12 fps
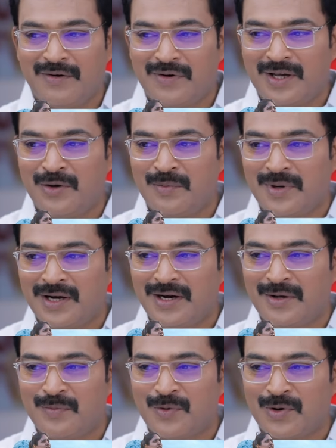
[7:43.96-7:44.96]
அவளையும் அவன்
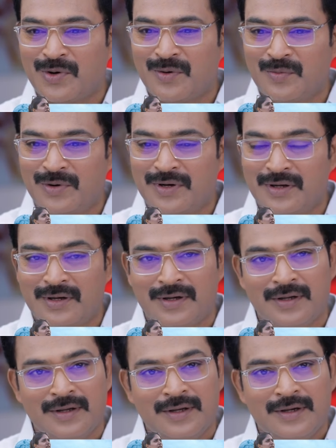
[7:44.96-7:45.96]
மகளையும் பொட்டலம் போட்டு
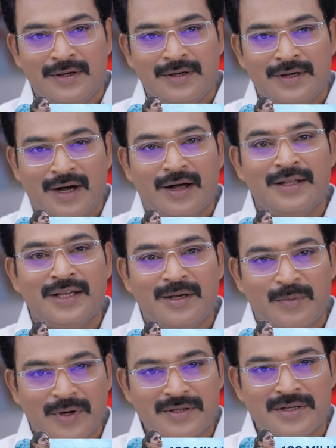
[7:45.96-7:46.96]

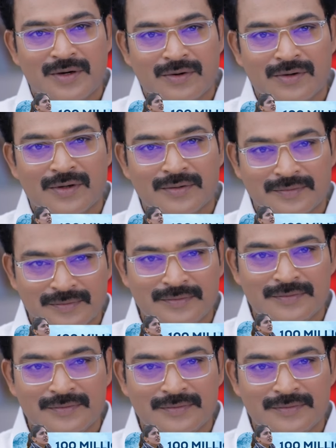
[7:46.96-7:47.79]
ஆதிக்கு பரிசா கொடுக்குறோம்